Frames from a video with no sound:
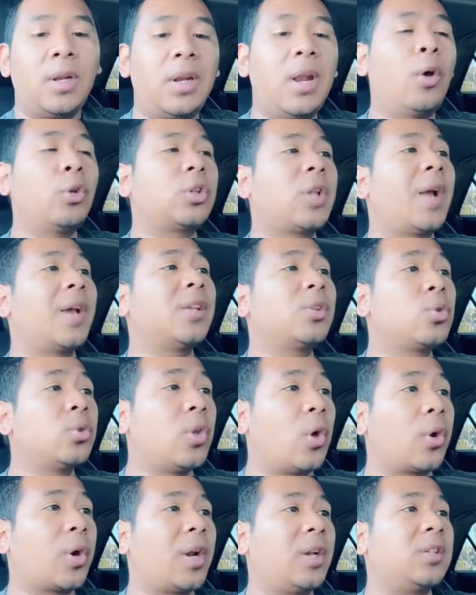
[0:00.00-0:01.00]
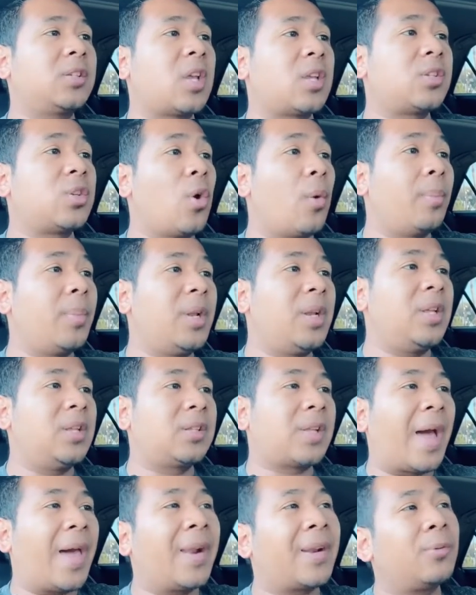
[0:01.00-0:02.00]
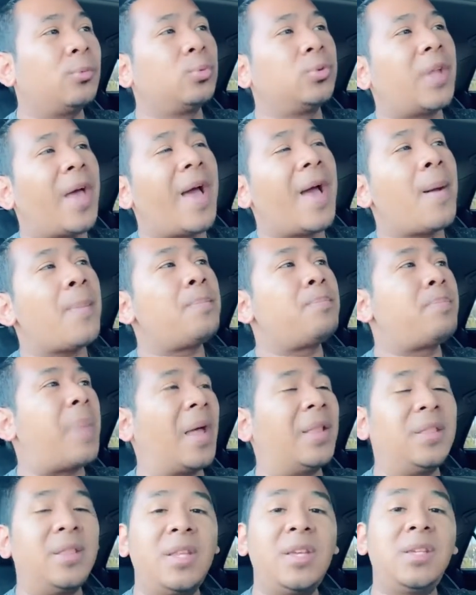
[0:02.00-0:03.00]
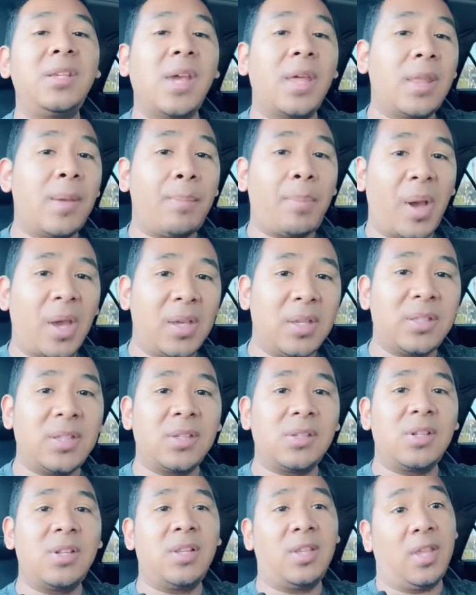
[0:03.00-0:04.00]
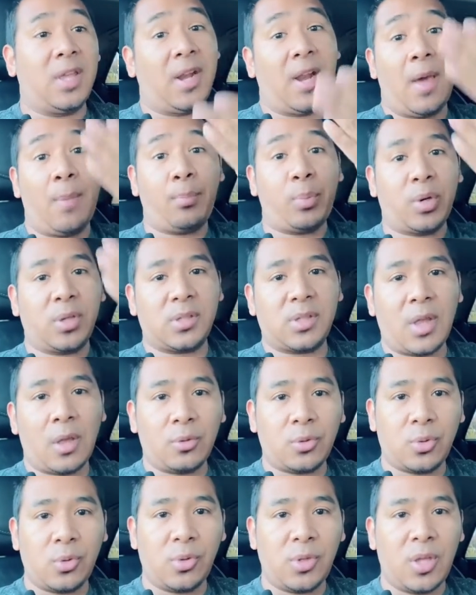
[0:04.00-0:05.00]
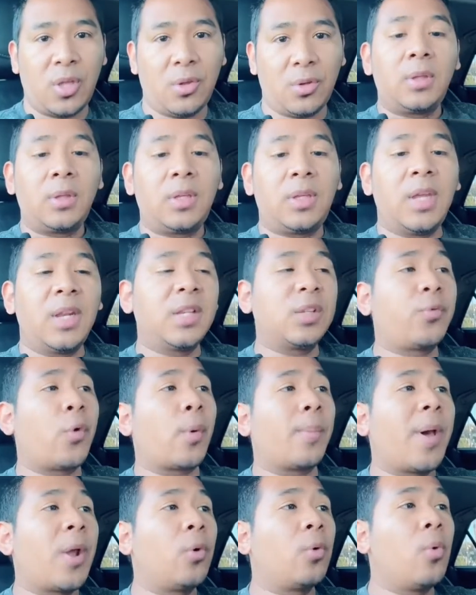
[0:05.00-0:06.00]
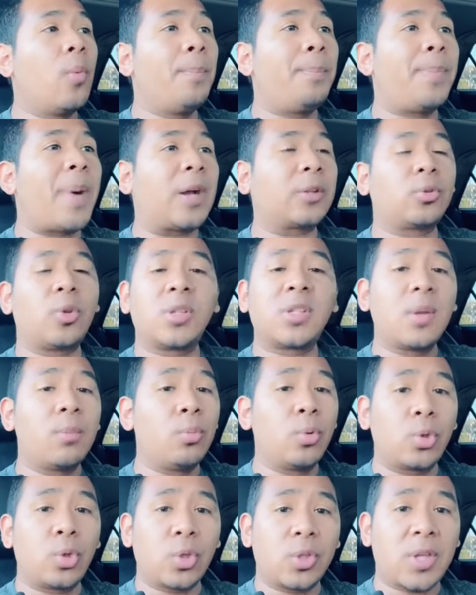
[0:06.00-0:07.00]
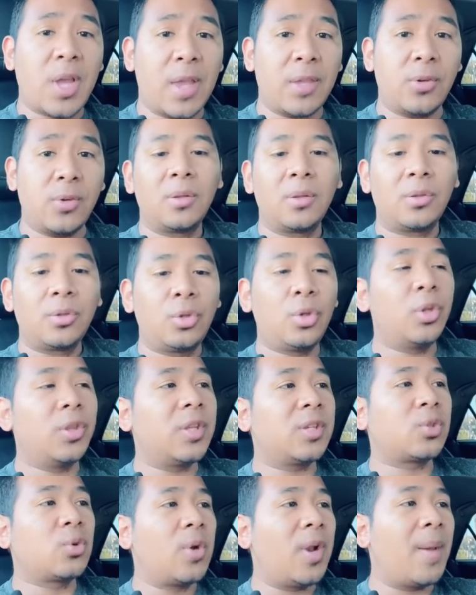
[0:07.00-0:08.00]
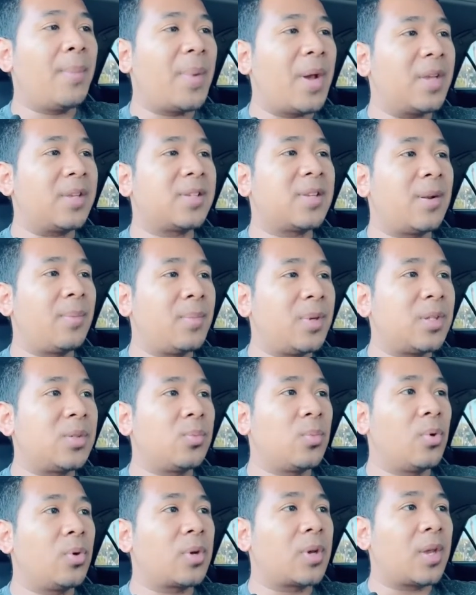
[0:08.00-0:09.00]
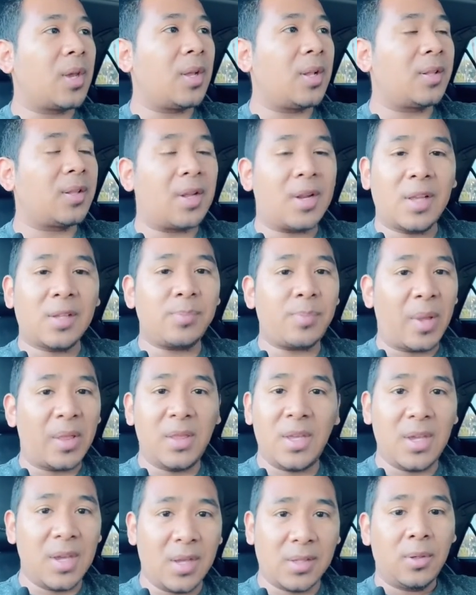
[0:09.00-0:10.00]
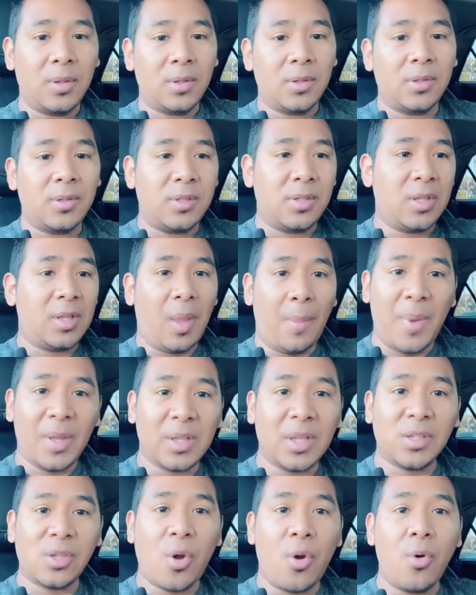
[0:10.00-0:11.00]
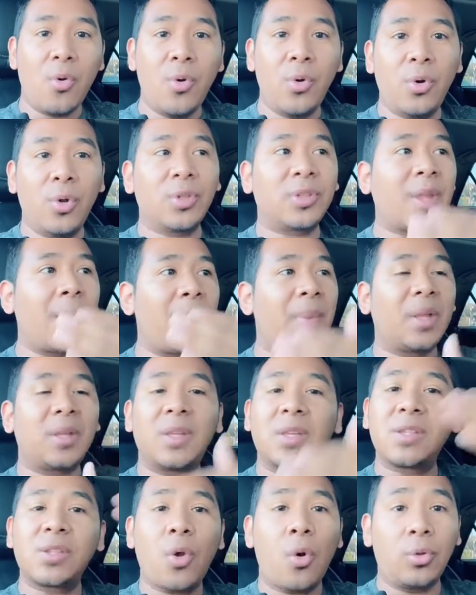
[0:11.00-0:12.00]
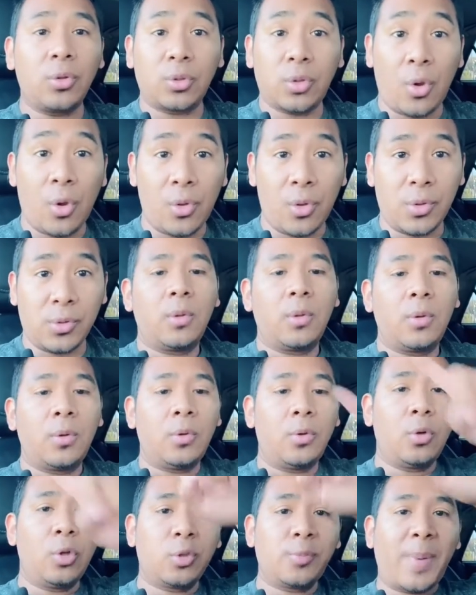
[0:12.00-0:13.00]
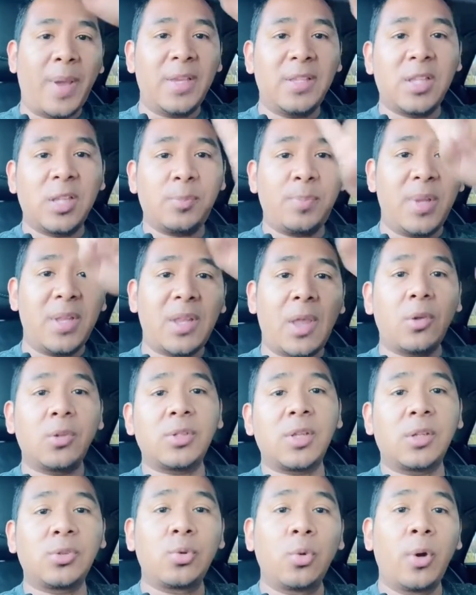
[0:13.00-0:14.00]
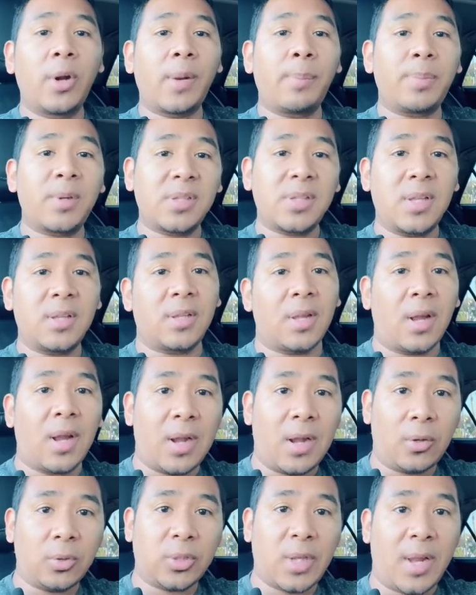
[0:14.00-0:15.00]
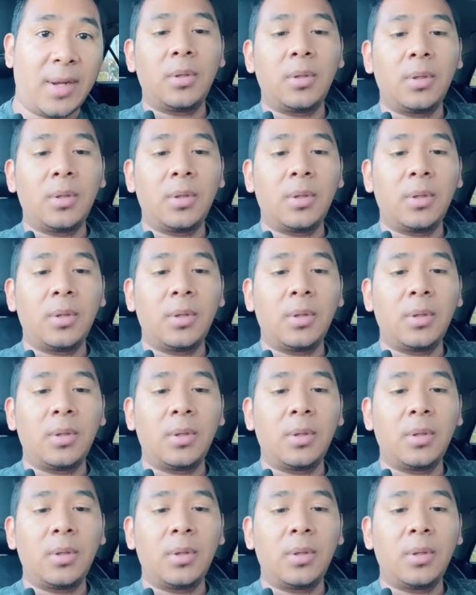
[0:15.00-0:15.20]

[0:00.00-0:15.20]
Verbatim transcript: La OTAN es una organización militar, una pandilla de países liderada por Estados Unidos, quienes formaron un pacto hace muchos años donde su lema es el mismo que el de las pandillas. Si te metes con uno, te metes con todos. Los países pintados de azul representan a la OTAN.